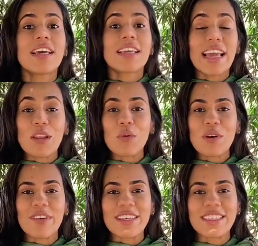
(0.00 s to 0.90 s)
e a Lua
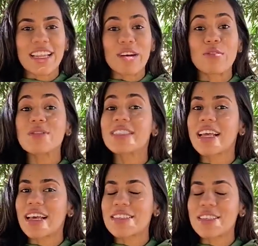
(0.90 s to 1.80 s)
vai estar na
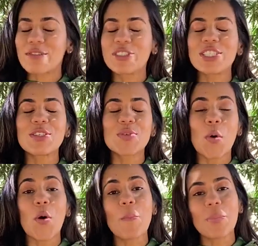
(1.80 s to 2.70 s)
constelação de
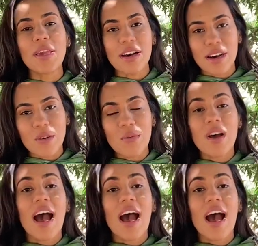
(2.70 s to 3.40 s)
Escorpião